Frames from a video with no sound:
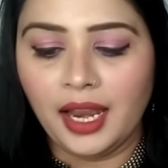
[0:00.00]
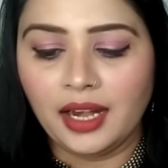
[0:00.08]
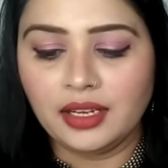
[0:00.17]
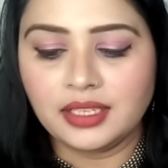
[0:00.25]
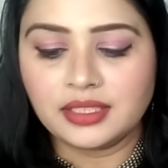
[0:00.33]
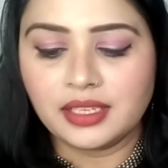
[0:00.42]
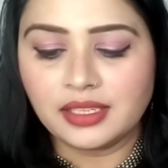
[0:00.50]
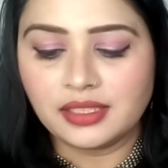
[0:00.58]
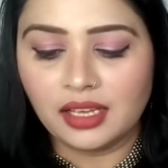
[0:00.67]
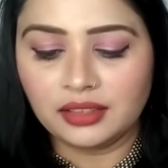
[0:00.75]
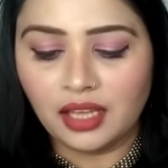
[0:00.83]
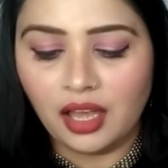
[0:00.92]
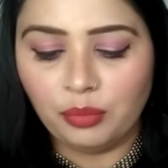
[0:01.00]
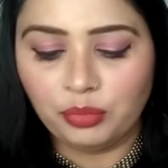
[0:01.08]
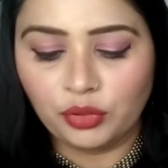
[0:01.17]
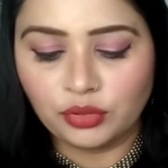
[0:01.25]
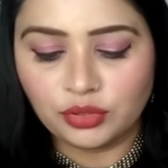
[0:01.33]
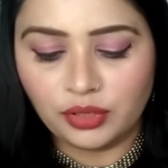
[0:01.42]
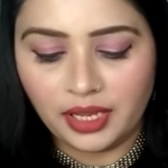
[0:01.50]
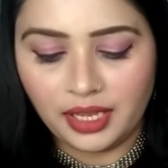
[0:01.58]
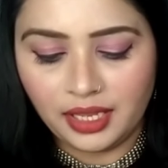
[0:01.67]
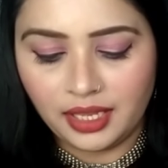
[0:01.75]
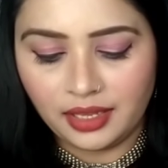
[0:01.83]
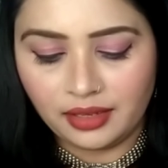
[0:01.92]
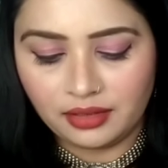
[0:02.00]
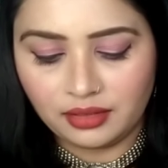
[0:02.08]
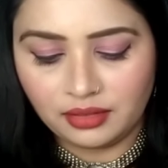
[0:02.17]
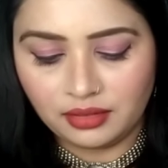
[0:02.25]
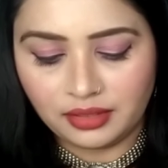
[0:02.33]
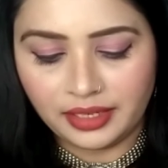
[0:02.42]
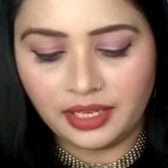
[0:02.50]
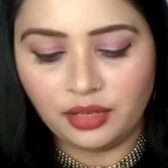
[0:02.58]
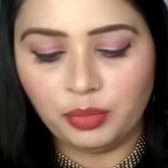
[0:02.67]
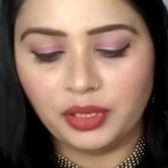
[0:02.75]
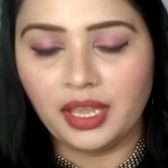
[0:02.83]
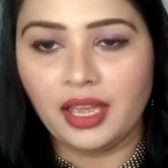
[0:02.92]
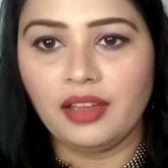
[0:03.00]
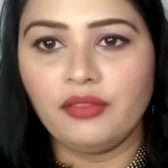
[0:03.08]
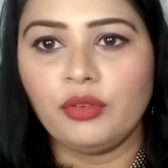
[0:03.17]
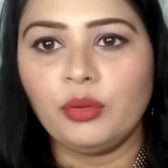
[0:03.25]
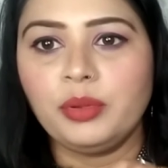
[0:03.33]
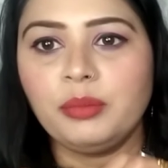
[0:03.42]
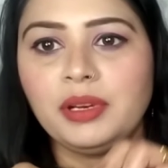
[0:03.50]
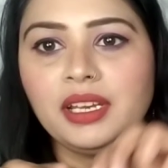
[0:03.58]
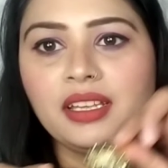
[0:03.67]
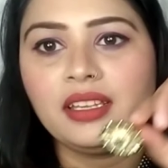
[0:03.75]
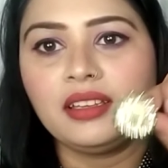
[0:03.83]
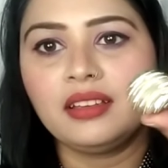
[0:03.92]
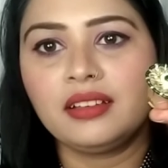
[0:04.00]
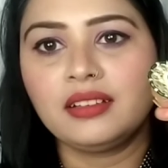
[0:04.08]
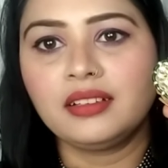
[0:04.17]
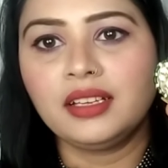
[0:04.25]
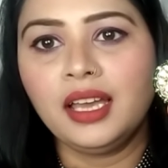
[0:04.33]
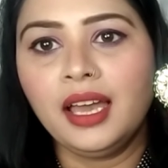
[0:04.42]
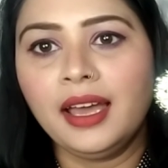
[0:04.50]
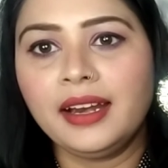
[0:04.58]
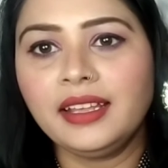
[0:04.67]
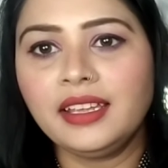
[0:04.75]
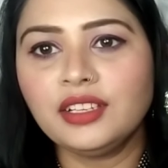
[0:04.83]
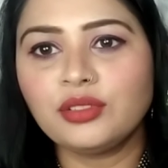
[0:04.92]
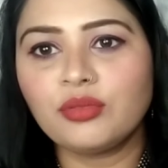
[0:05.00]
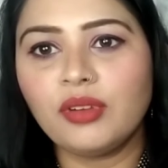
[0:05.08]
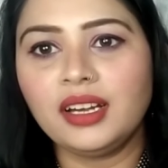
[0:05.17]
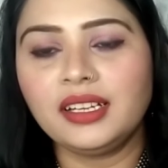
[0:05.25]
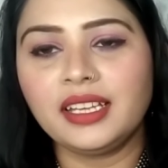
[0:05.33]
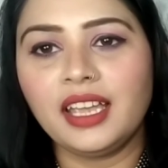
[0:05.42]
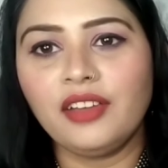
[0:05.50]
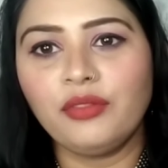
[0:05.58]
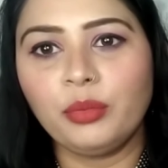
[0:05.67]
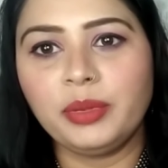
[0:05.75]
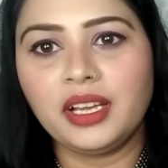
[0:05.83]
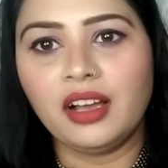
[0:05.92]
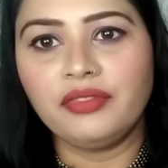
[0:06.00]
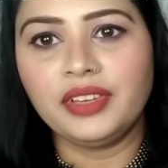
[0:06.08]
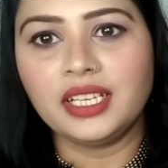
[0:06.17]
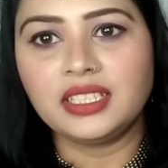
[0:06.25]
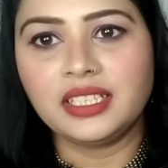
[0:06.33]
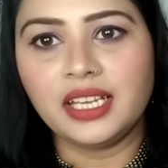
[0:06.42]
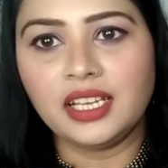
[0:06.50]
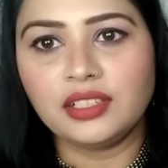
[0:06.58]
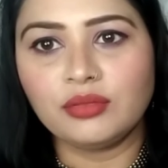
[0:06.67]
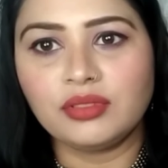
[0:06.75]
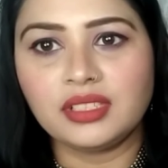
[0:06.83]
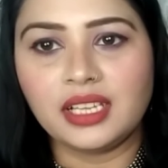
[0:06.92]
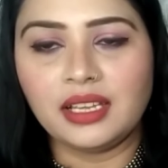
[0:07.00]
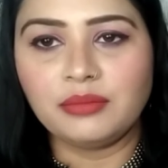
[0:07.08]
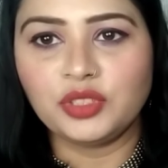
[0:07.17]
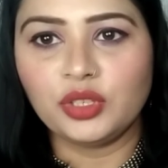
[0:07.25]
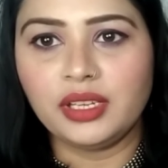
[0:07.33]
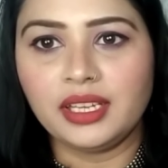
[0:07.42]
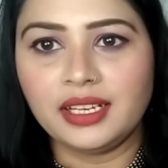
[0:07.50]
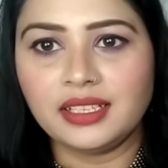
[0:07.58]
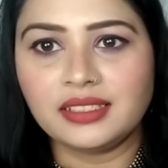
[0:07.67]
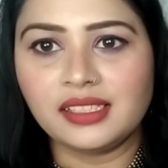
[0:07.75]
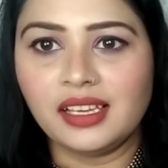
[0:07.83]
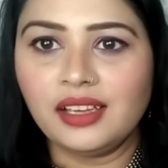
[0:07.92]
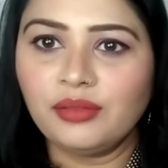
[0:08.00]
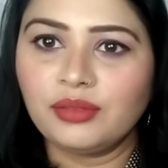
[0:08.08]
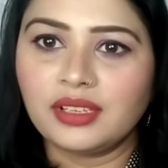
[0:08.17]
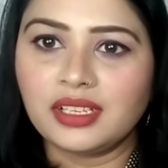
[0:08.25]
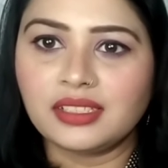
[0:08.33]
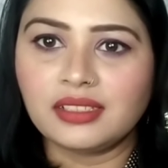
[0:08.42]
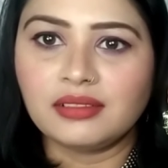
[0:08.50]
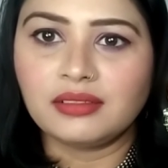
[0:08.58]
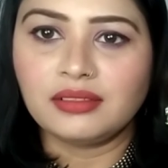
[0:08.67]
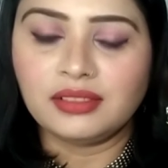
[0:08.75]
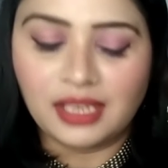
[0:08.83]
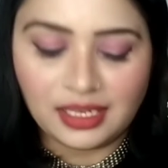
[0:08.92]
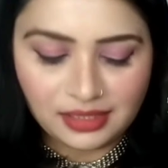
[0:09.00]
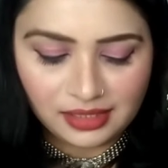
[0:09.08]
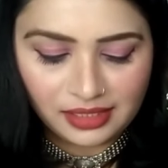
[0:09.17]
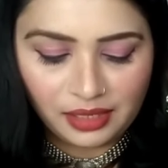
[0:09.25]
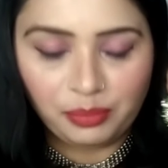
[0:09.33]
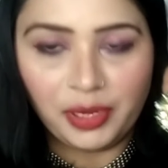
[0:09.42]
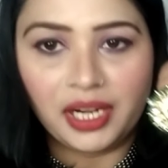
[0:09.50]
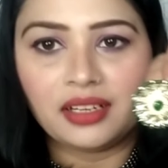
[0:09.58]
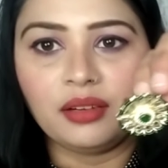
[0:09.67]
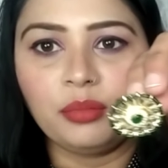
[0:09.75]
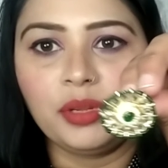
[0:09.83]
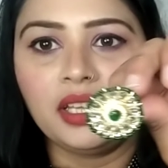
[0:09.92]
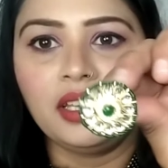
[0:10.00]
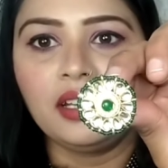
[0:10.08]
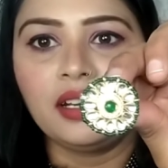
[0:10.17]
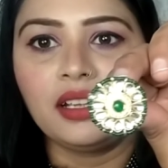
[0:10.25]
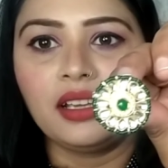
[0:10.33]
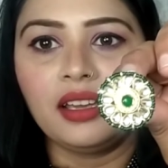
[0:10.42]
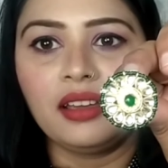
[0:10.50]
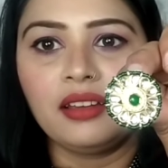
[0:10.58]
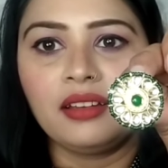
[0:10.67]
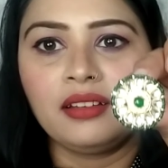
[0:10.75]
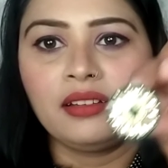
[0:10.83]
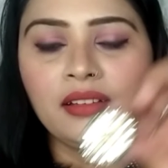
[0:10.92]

एंड इसके साथ आपको जो है एक रिंग भी है वो भी मिलेगी रिंग की जो क्वालिटी है वो भी काफ़ी अच्छी है सो सेम जो ईयरिंग्स हैं उनके जैसे सेम पैटर्न में ही रिंग है